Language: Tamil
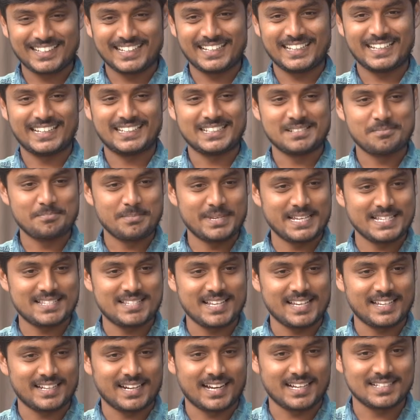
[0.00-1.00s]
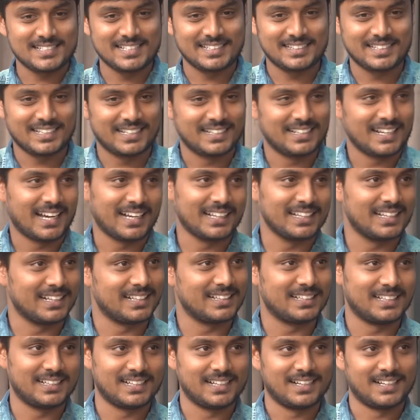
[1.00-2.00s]
ஓகே அந்த மீசை ராஜேந்திரன்
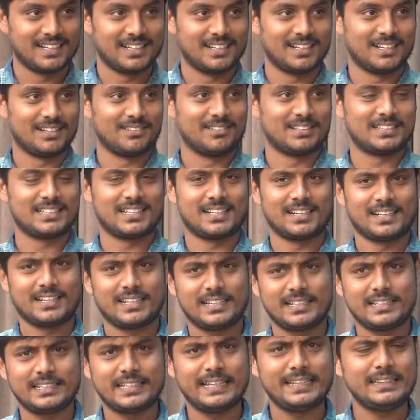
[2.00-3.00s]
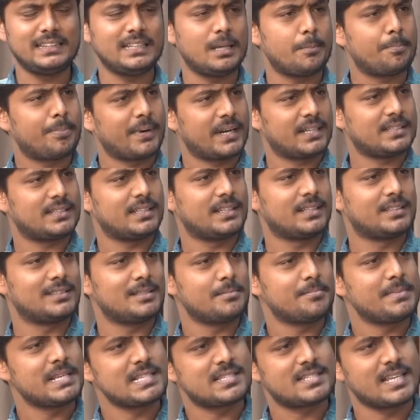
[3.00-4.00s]
அங்கிருந்தே நான் வந்துடுறேன் எந்த
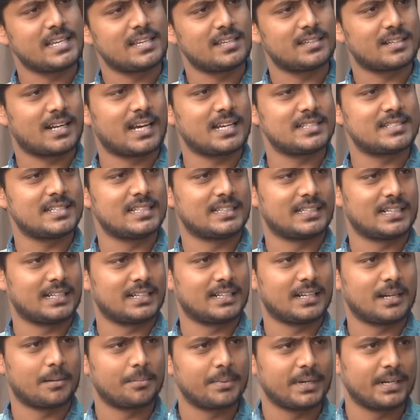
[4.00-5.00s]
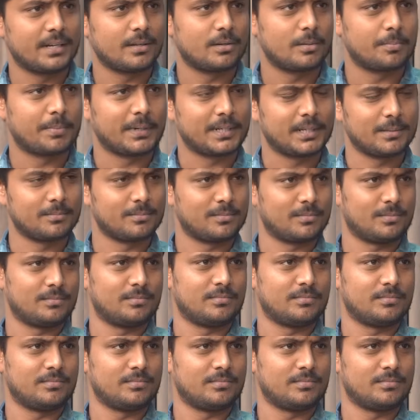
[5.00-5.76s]
படத்துலேருந்து மீசை ராஜேந்திரன் அப்படின்ற ஒரு பட்டம்